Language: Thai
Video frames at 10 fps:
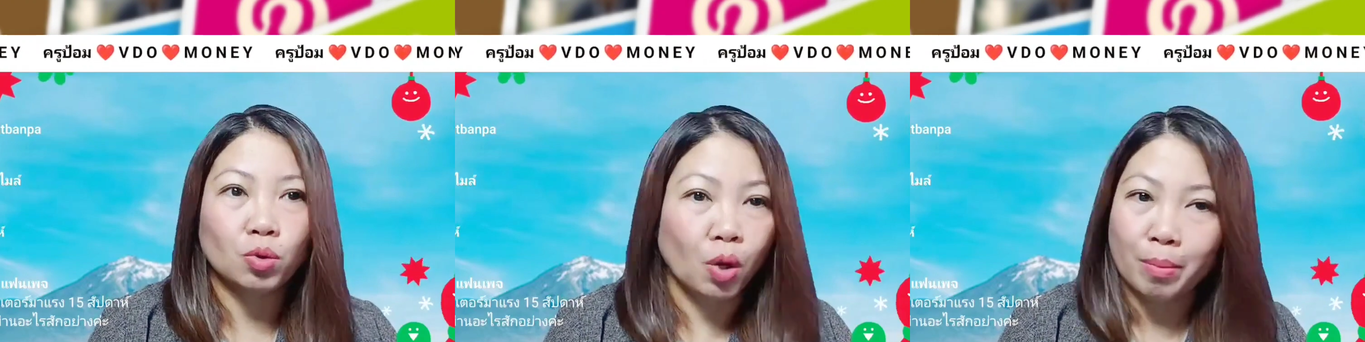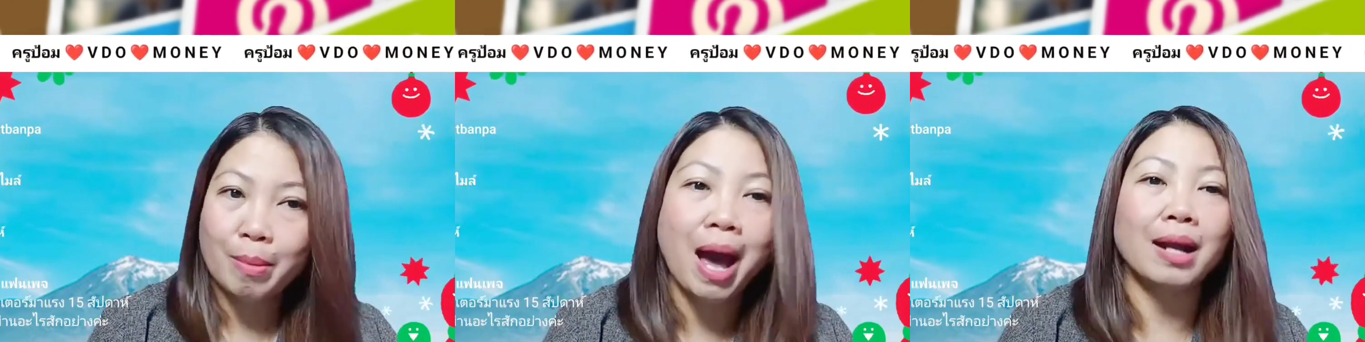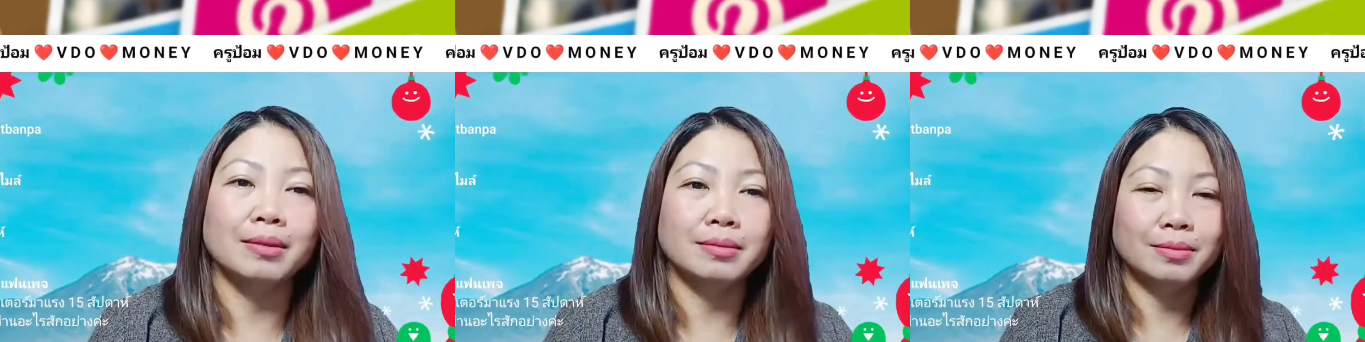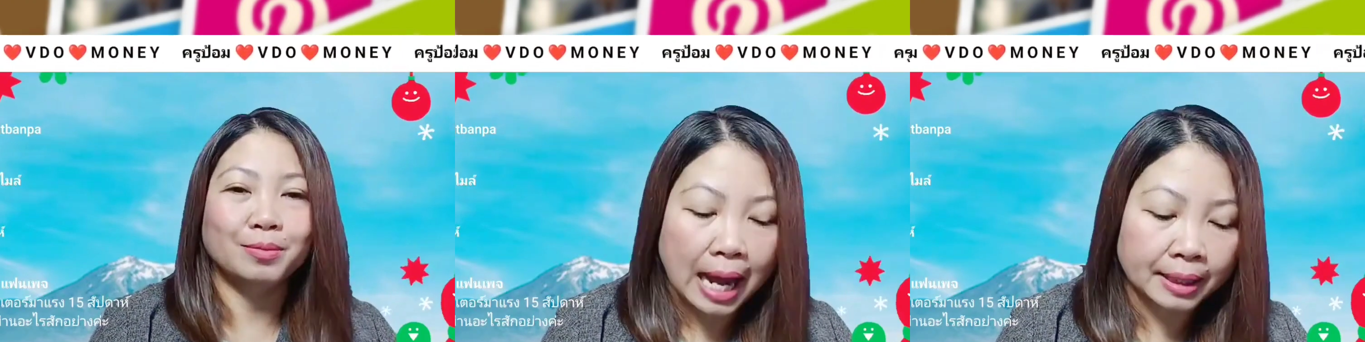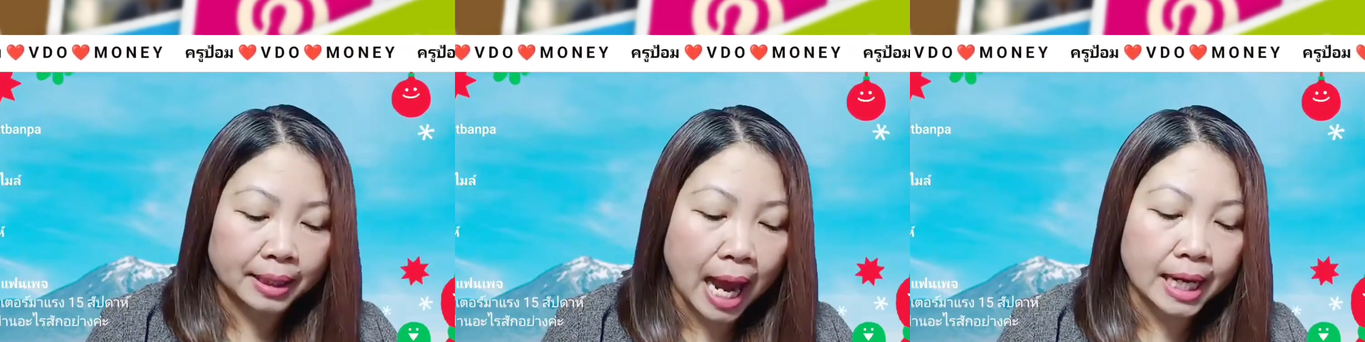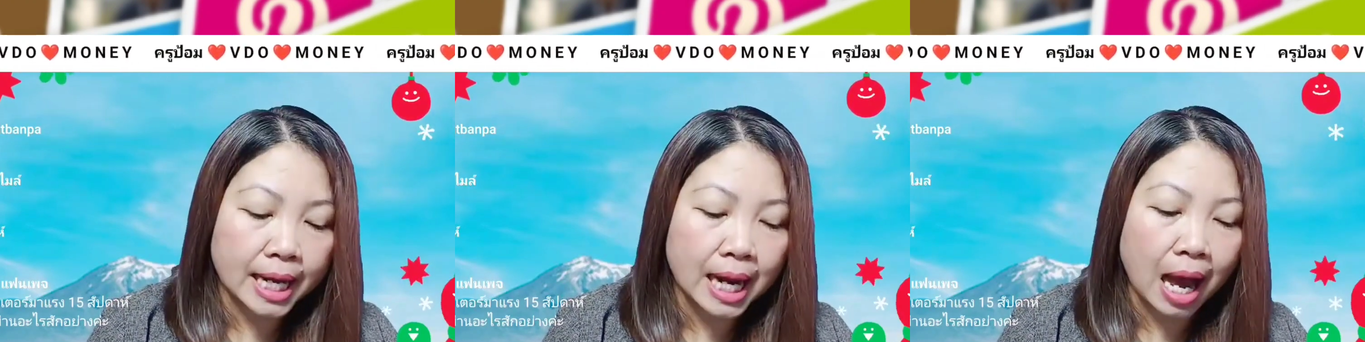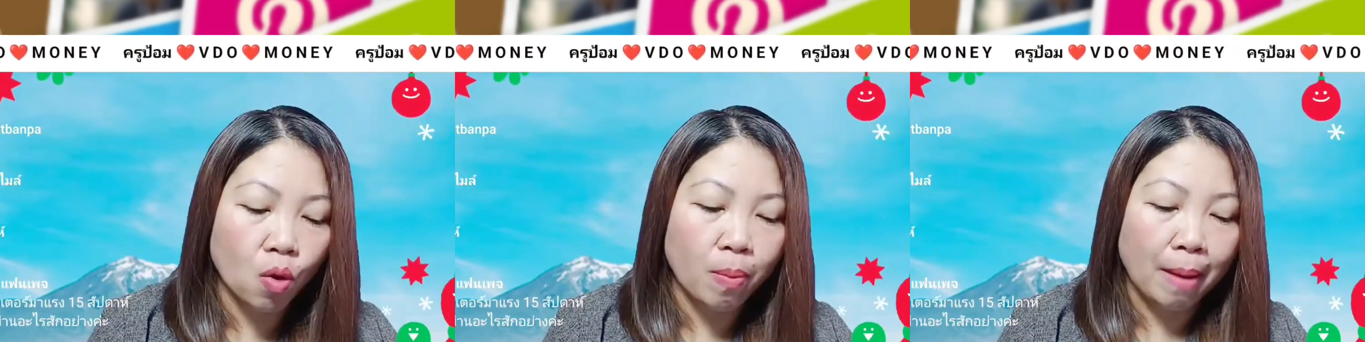ส่งตรวจไม่ผ่าน การการที่
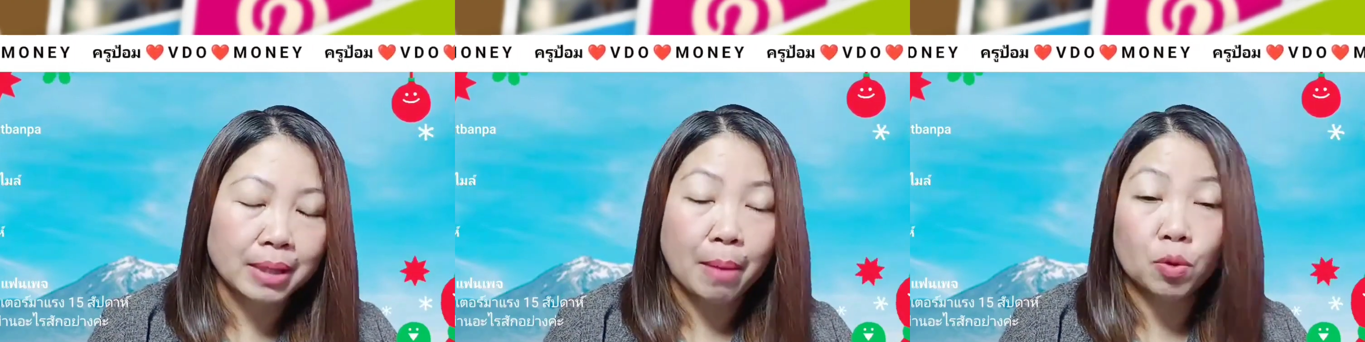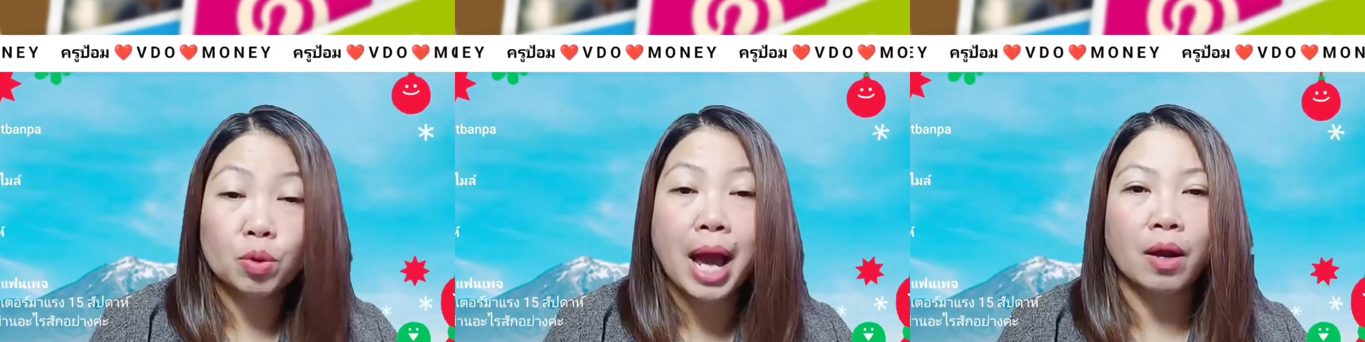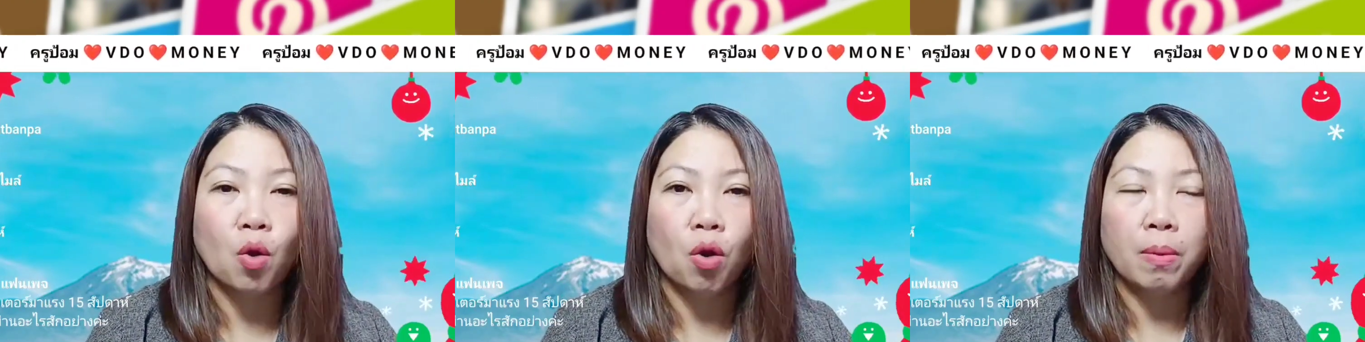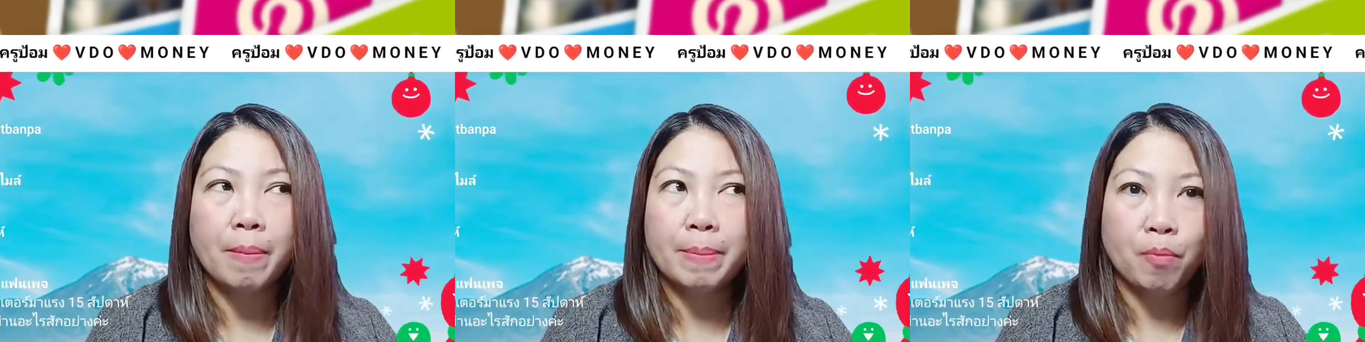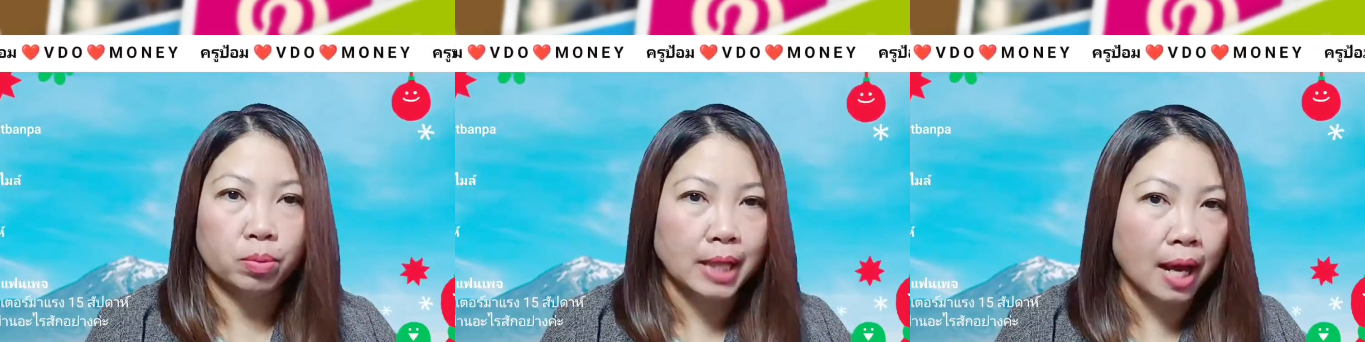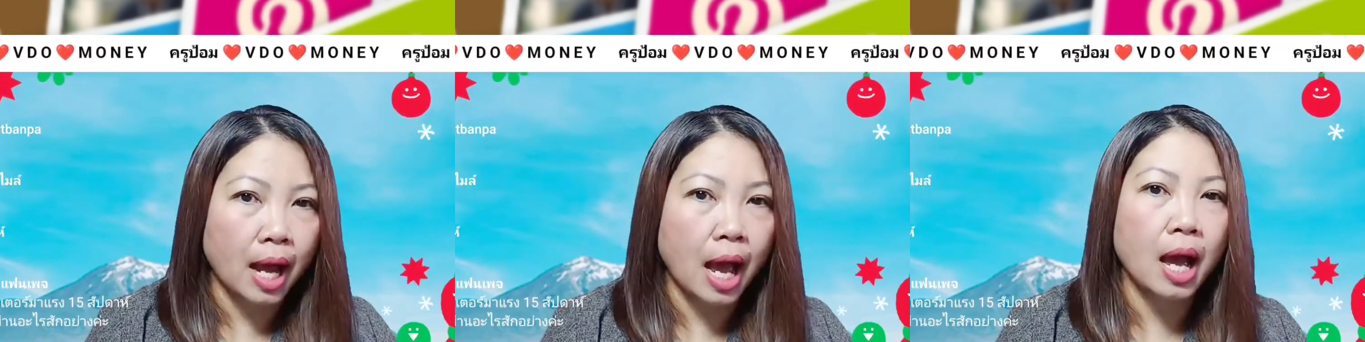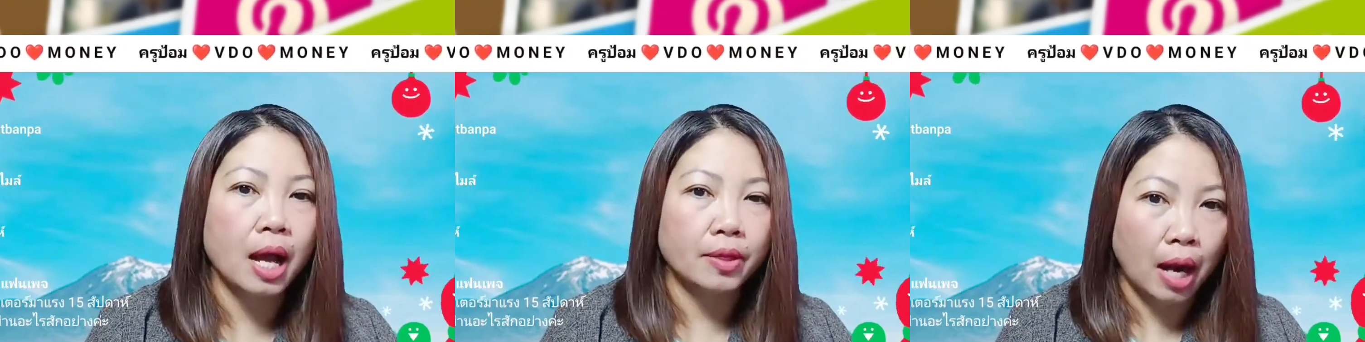เราแบบทำทุกอย่างครบแล้วมีปุ่มตั้ง
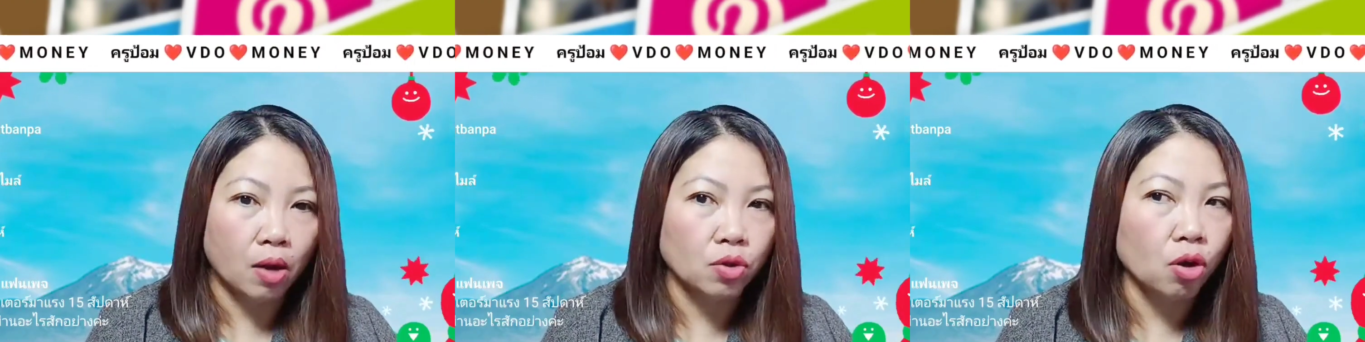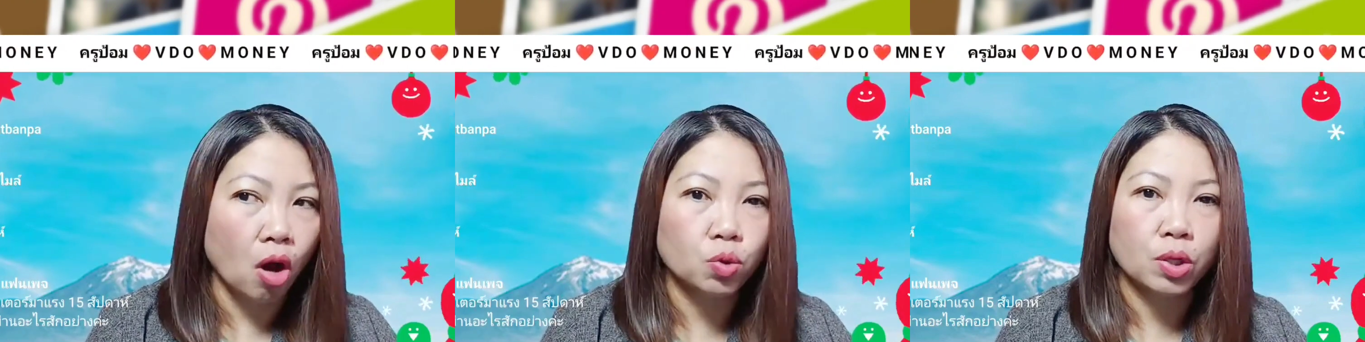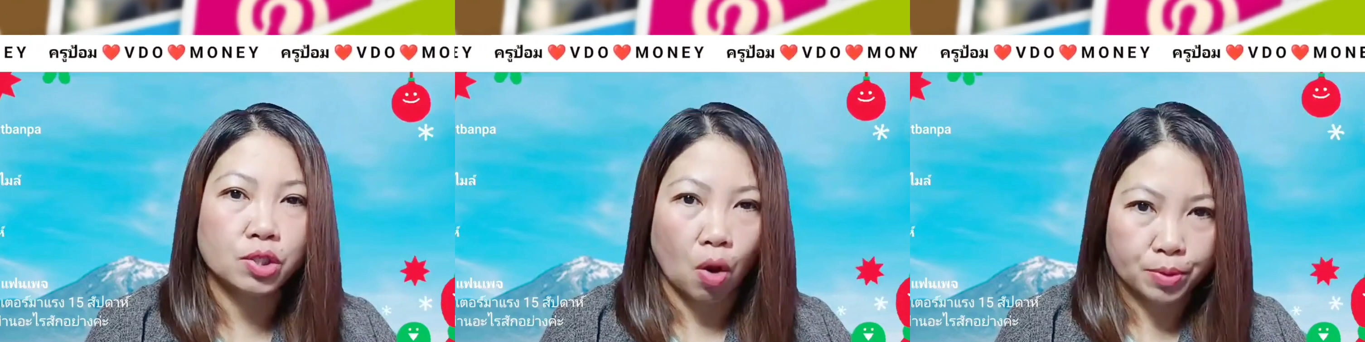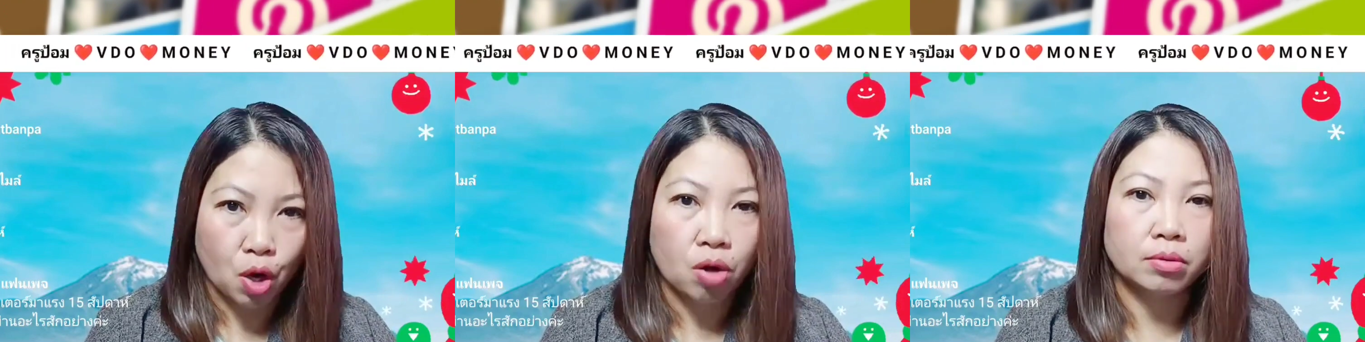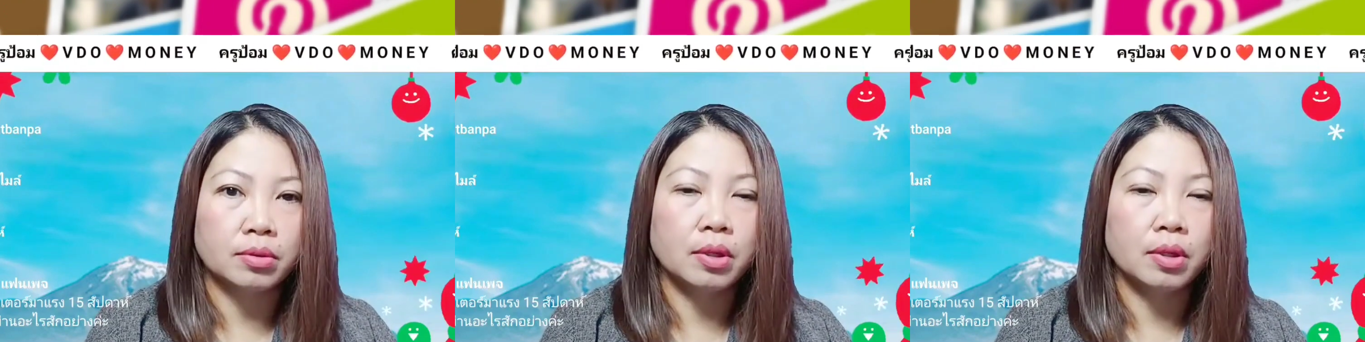ค่า แต่เราต้องรอตรวจสอบช่อง